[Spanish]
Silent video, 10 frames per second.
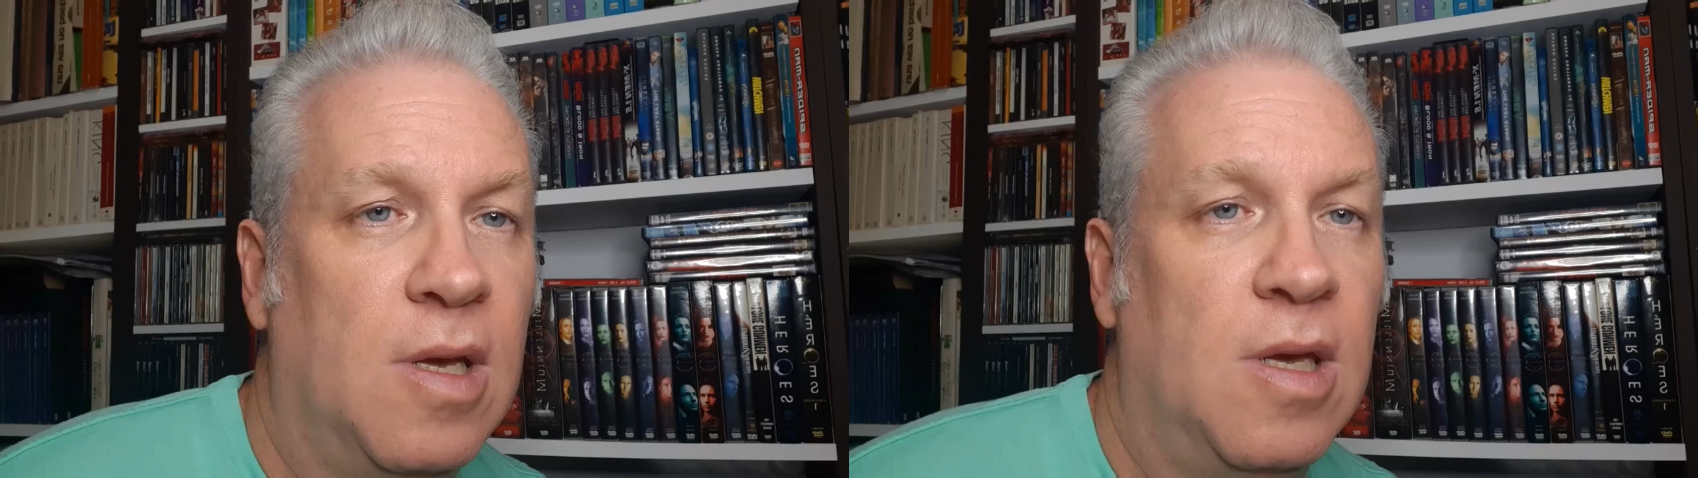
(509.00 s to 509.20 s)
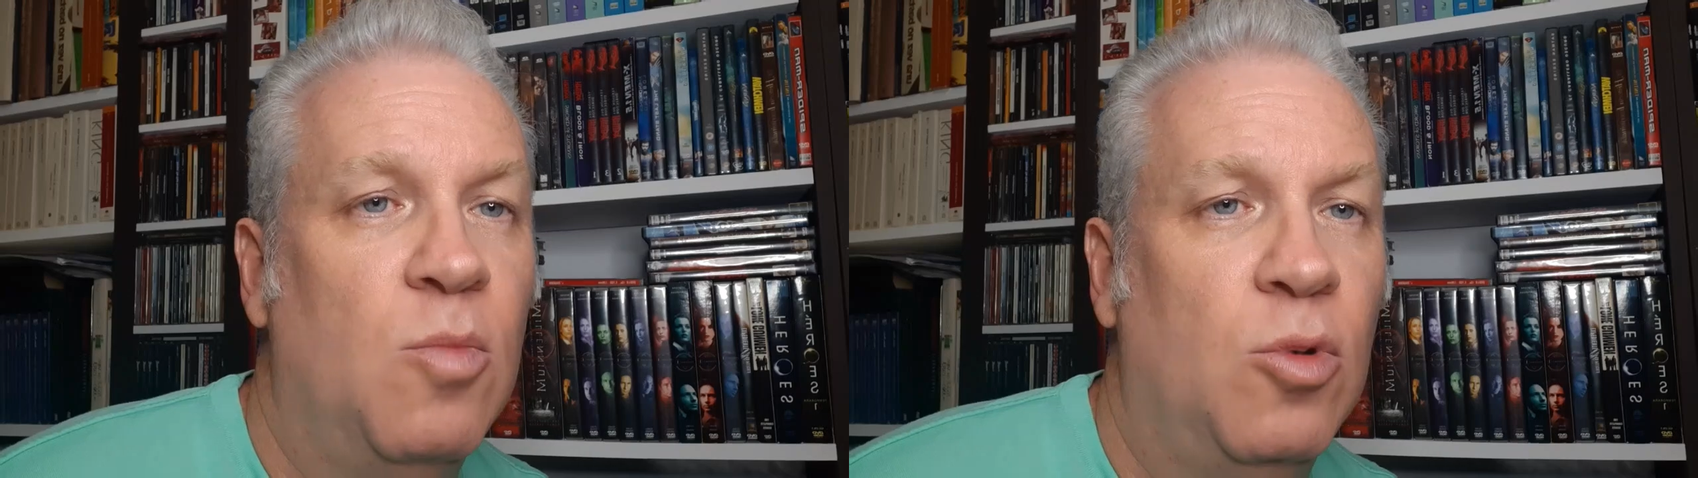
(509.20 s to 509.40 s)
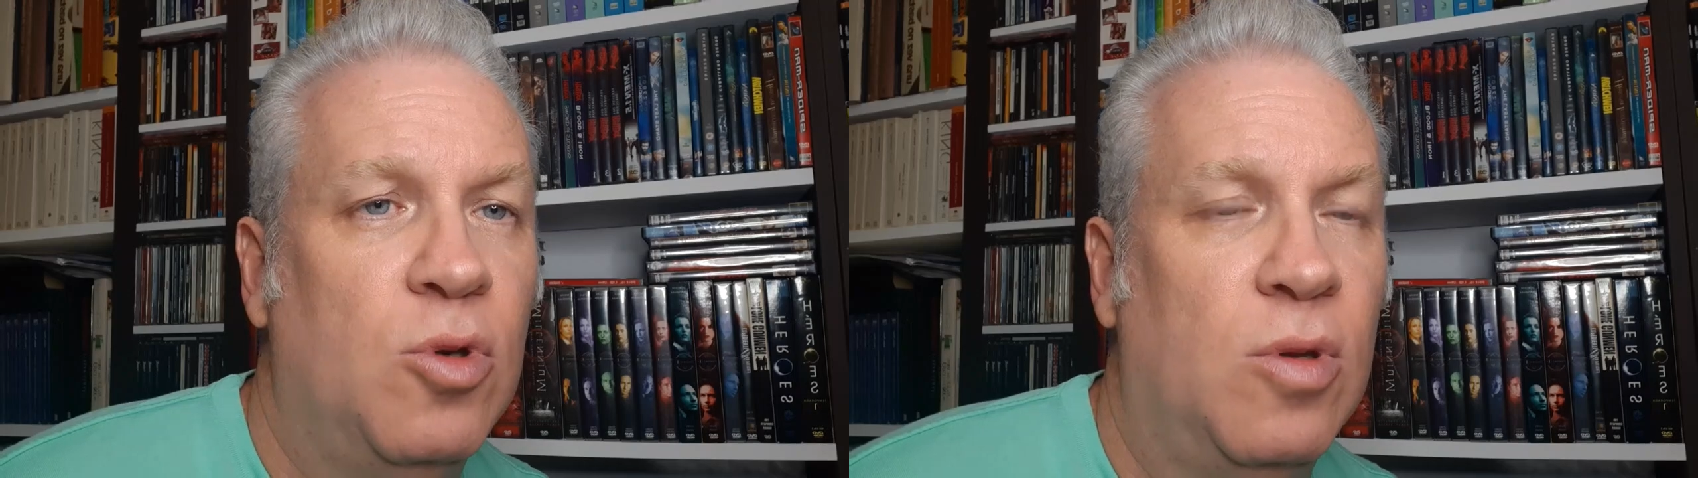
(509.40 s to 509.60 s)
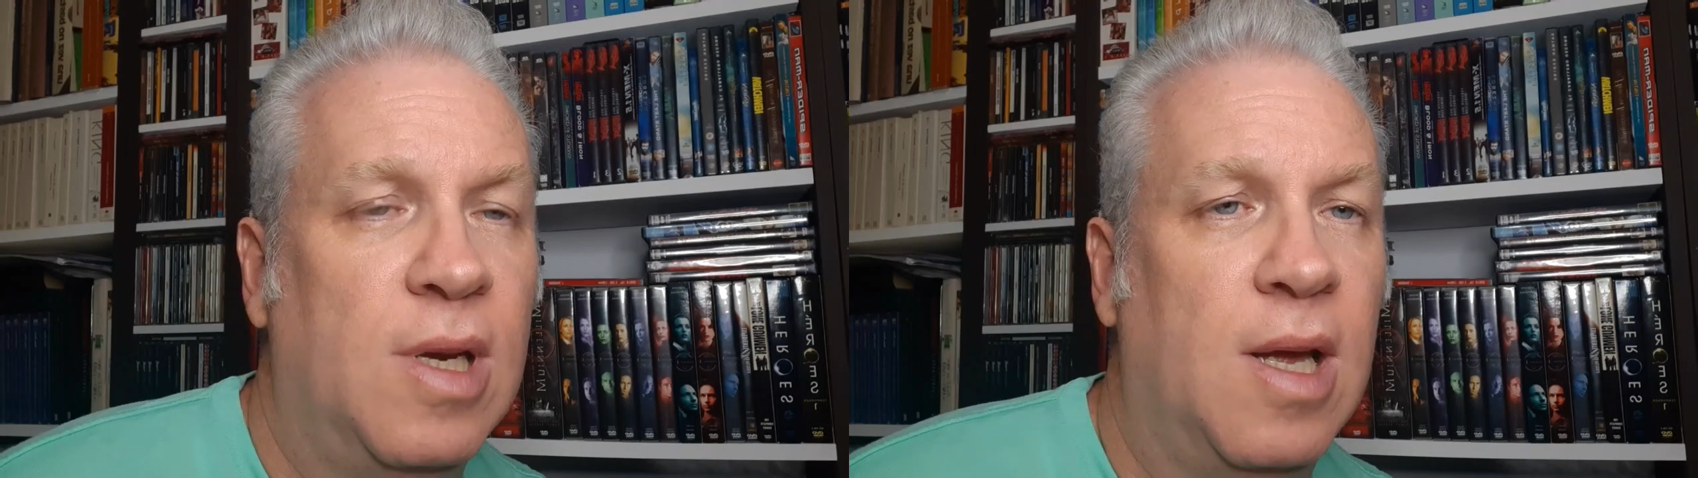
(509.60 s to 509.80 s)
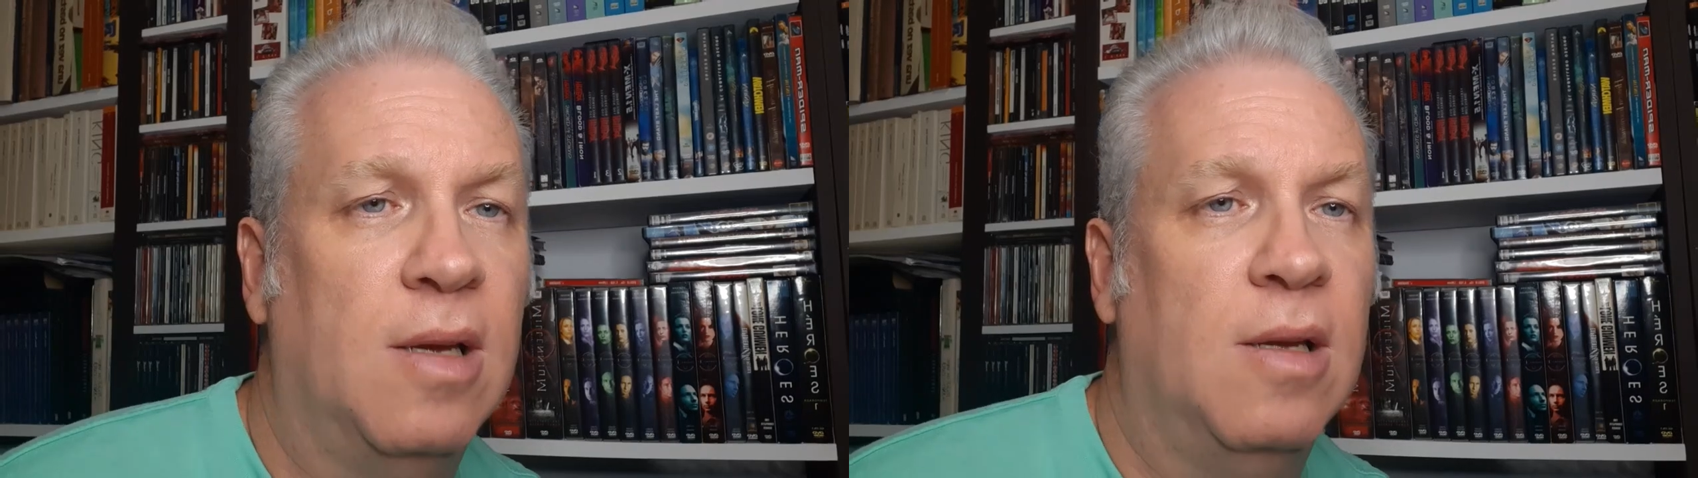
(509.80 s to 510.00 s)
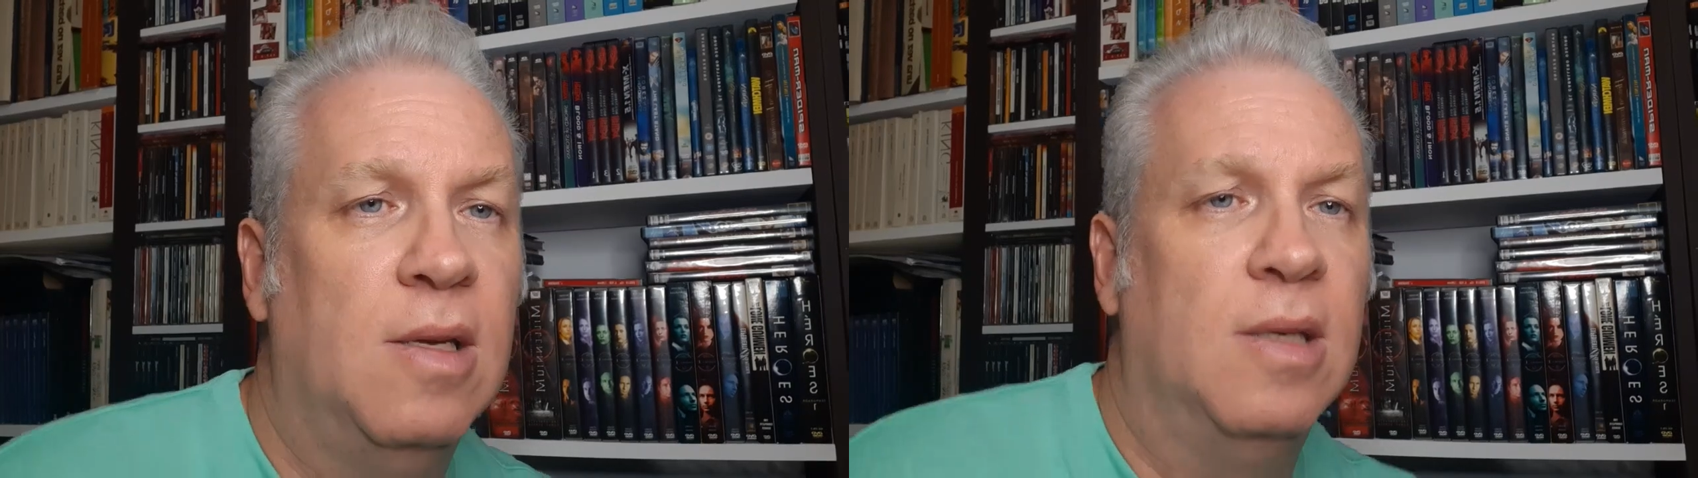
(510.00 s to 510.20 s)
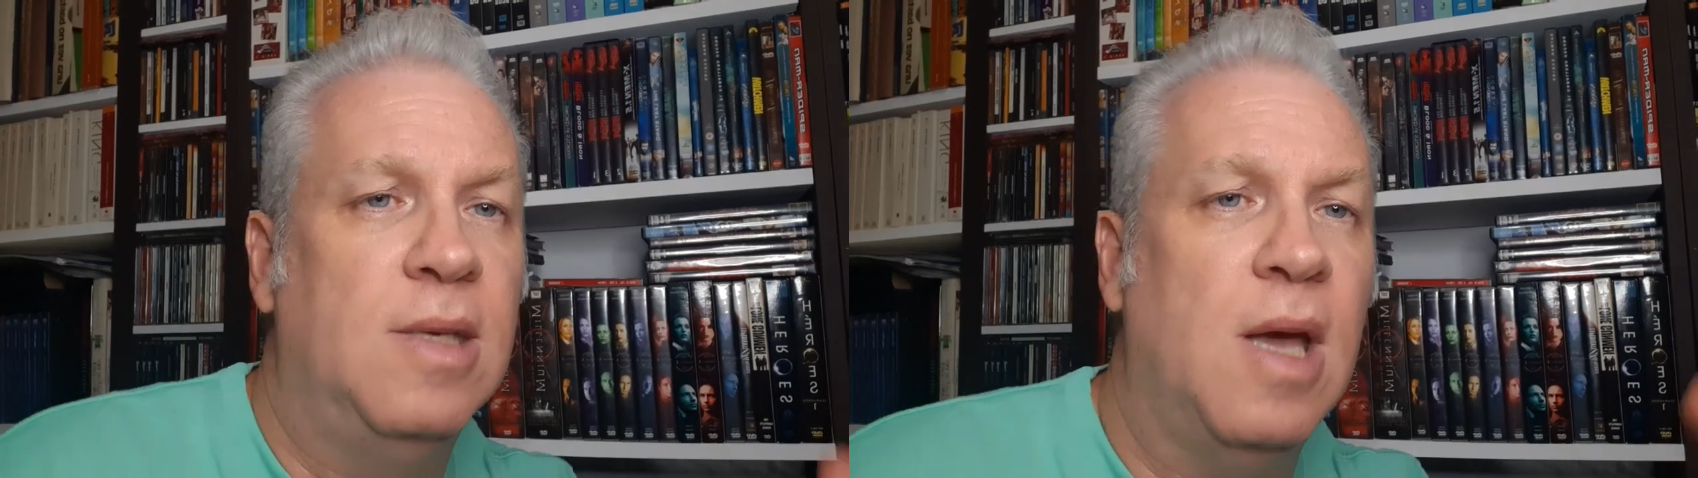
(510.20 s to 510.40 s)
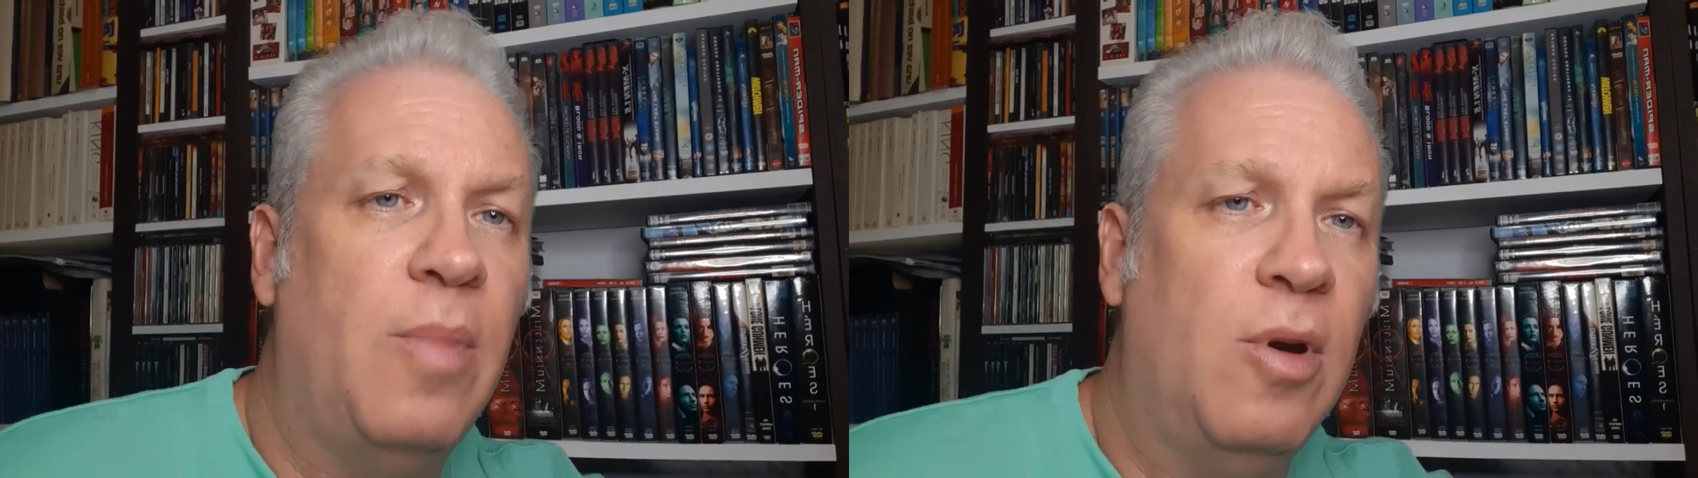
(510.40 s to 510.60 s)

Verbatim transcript: Y muchos dirán, ya,